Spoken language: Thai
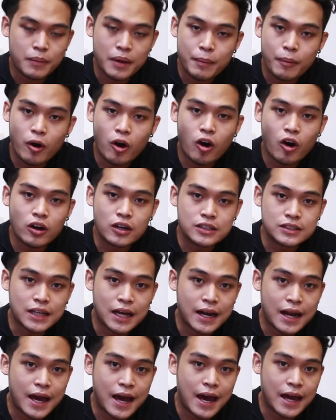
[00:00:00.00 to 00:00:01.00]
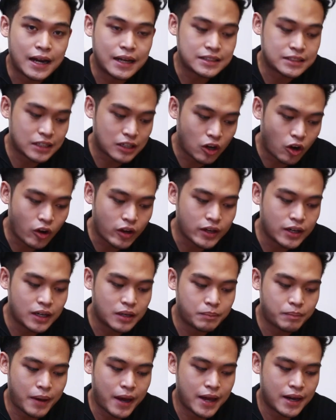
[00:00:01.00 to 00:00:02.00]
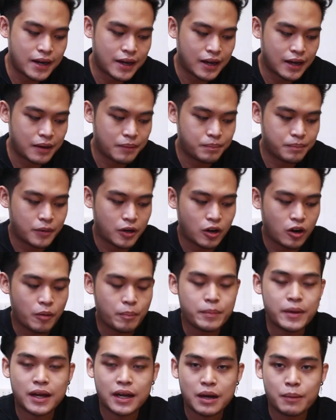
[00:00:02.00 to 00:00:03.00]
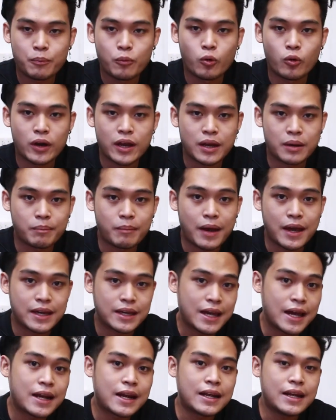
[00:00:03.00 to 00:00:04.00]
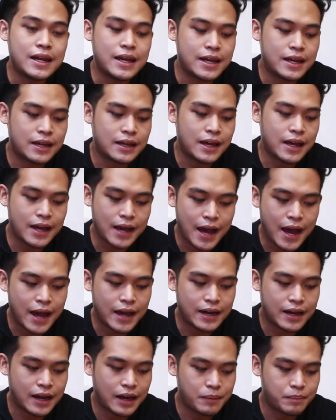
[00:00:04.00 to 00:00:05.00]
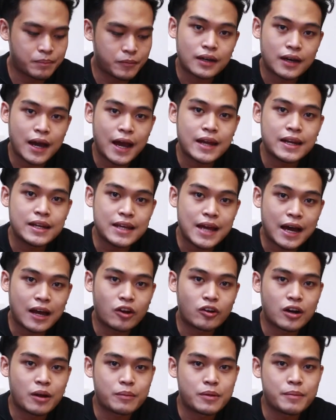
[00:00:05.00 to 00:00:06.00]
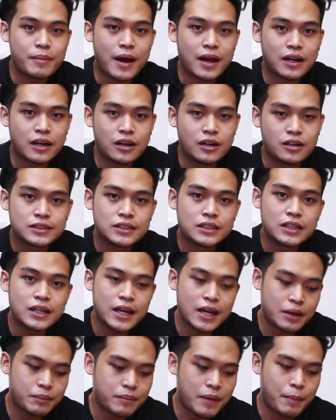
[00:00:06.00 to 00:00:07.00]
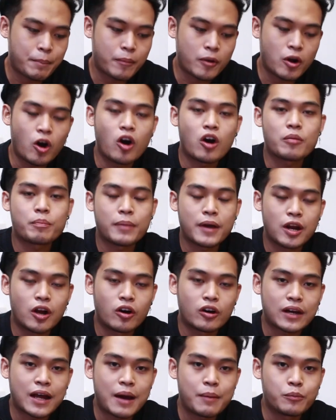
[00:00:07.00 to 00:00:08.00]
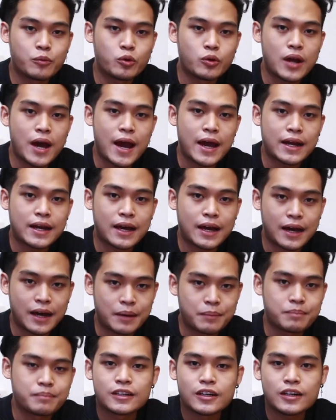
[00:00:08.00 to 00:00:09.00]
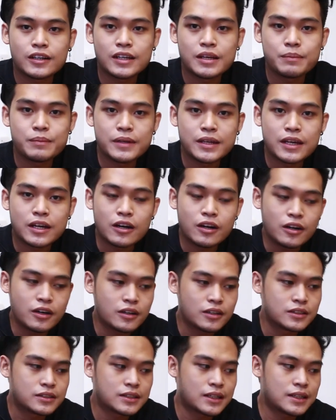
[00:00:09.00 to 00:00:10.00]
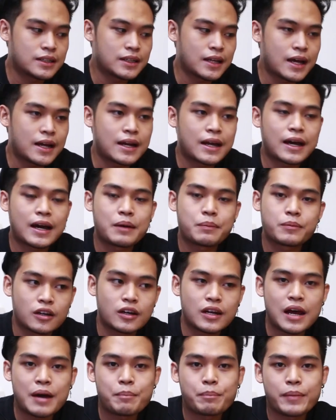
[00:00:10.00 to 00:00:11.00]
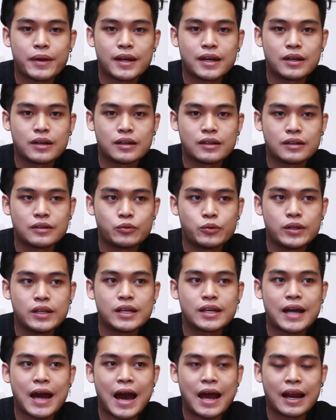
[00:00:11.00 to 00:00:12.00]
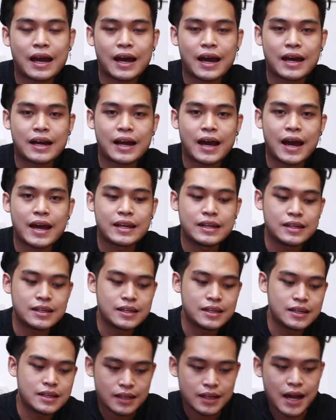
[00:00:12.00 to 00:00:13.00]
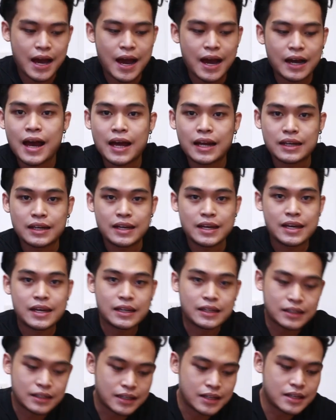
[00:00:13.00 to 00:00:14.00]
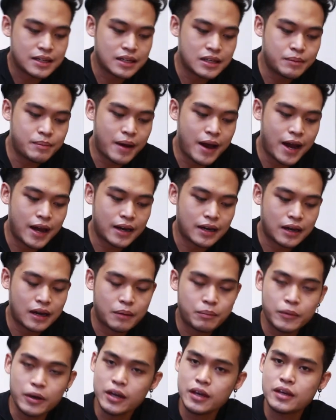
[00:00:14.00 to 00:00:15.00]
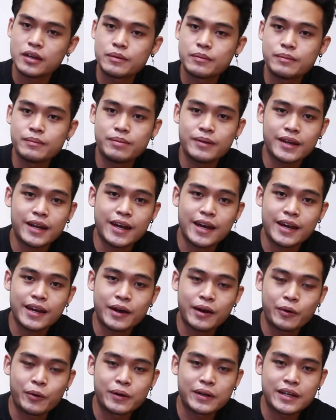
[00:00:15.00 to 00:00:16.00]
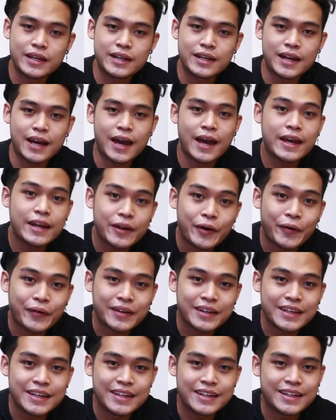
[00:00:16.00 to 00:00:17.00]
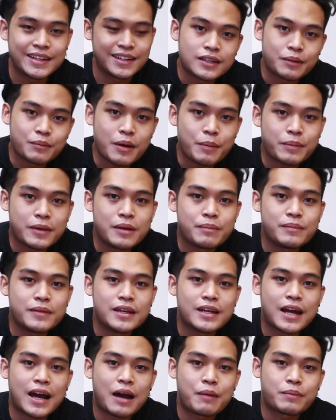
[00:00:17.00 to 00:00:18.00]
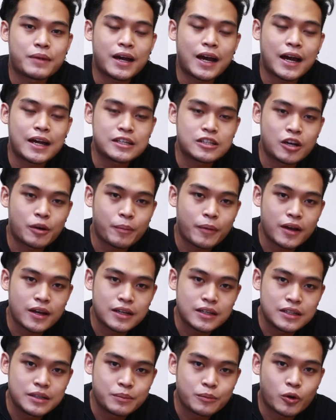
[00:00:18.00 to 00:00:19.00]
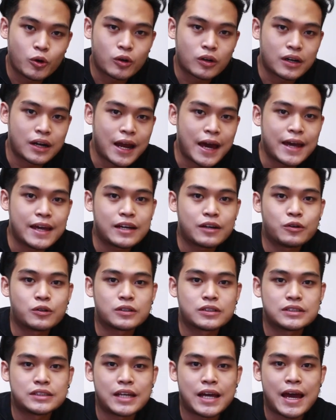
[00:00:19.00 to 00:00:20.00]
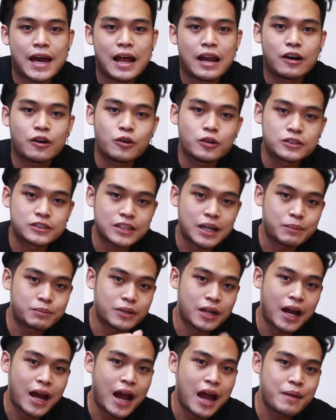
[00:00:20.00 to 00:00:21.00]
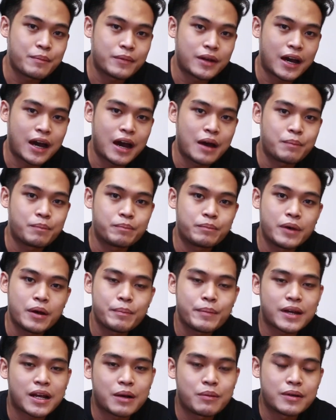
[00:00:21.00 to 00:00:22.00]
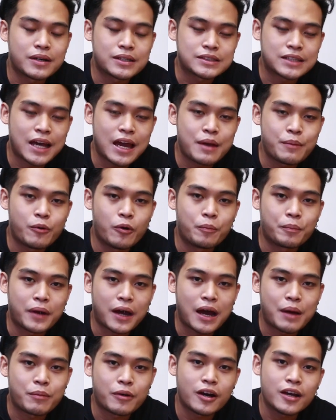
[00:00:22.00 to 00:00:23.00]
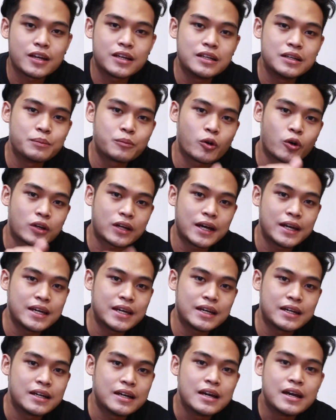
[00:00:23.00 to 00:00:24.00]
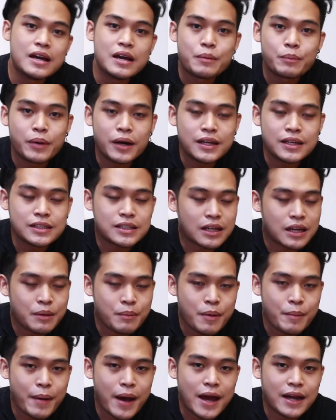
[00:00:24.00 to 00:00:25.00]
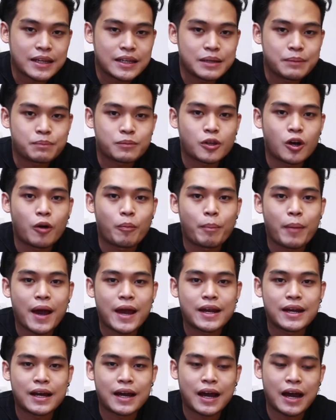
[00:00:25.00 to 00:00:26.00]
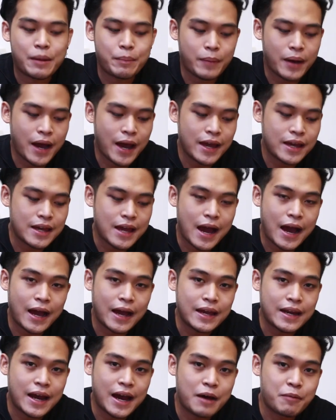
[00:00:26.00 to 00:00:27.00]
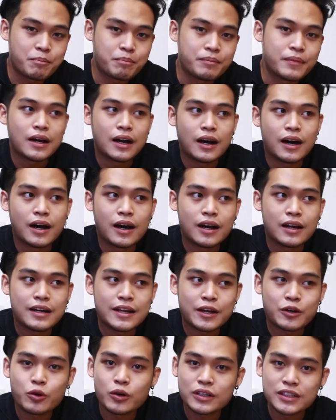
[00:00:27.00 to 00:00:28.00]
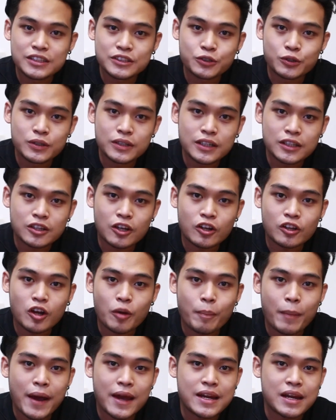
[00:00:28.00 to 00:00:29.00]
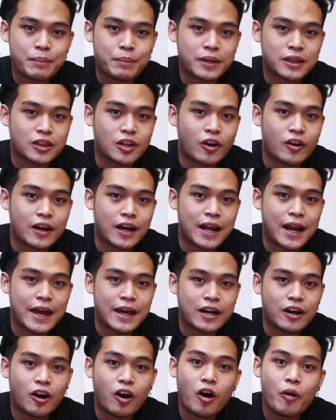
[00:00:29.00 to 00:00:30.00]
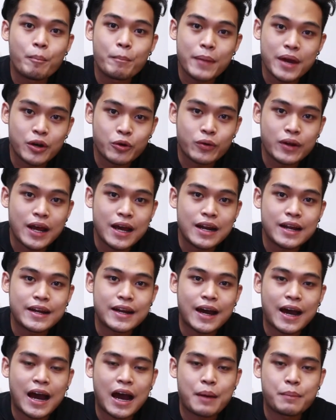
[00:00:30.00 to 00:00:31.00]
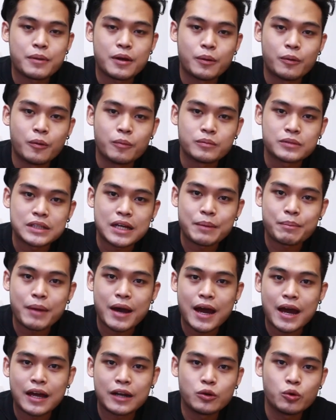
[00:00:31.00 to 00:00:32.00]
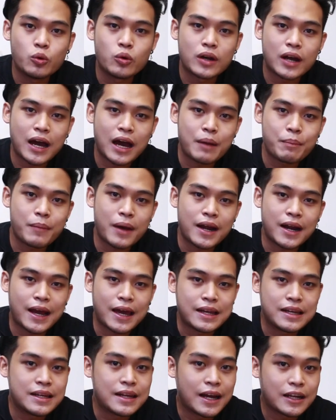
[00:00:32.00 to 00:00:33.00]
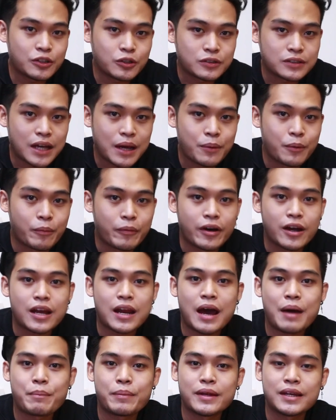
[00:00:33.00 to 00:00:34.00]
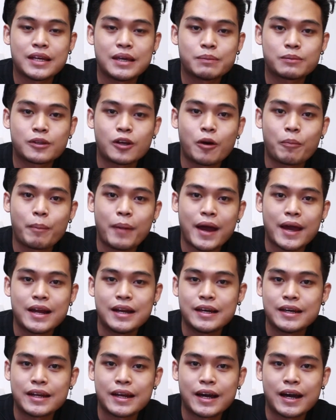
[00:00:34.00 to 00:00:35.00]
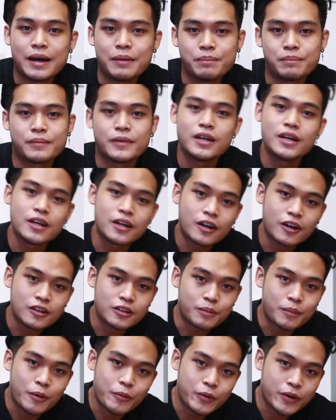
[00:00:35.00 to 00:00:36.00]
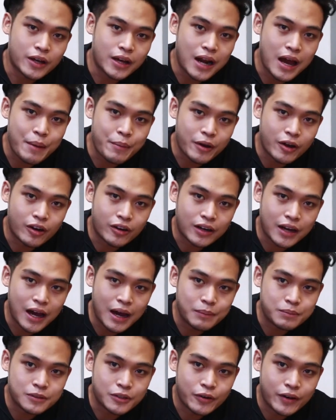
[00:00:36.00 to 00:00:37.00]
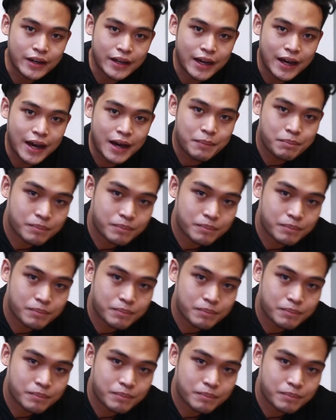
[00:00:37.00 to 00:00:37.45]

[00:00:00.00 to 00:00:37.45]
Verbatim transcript: ไม่พอหรือสารอาหารอาจจะน้อยเกินไปนะครับเราก็เปลี่ยนกระปุกเห็ดใหม่แค่นั้นเองง่ายๆนะครับใครที่อยากลองทำที่บ้านก็ซื้อเห็ดแบบก้อนไปลองทำดูได้นะครับก็คลิปนี้ก็สั้นๆนะครับก็ทำเป็นวิธีการละกันใครที่อยากอัดเห็ดกินที่บ้านนะครับเอ้ยไม่ได้ให้คนกินนะให้หนอนกินสำหรับคลิปนี้นะครับถ้าใครชอบก็อย่าลืมกดไลค์กดแชร์แล้วกด ซับสไครบ์ นะครับเพื่อเป็นกำลังใจให้ผมนะครับแล้วก็อย่าลืมกดกระดิ่งเพื่อที่จะได้ไม่พลาดคลิปต่อไปนะครับใครอยากให้ทำ เอ่อ เลี้ยงด้วงหนึ่งศูนย์หนึ่งตอนต่อไปเนี่ยเป็นตอนอะไรก็คอมเมนต์ไว้ได้เลยนะครับเดี๋ยวผมจะมาดูนะครับอันไหนที่น่าสนใจผมก็จะทำเป็นคลิปต่อไปเลยนะครับก็สำหรับวันนี้ก็ลาไปก่อนครับสวัสดีครั